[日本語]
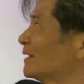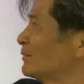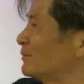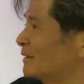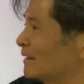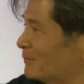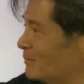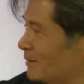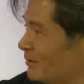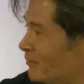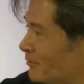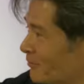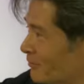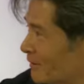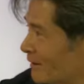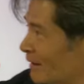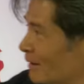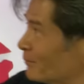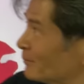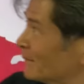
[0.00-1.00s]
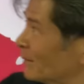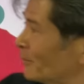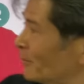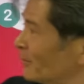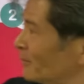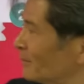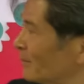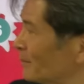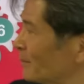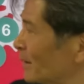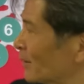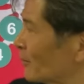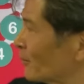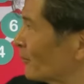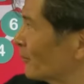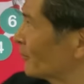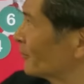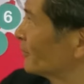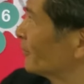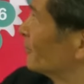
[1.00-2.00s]
イ南ということで、ナポレオンは
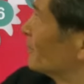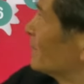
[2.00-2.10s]
この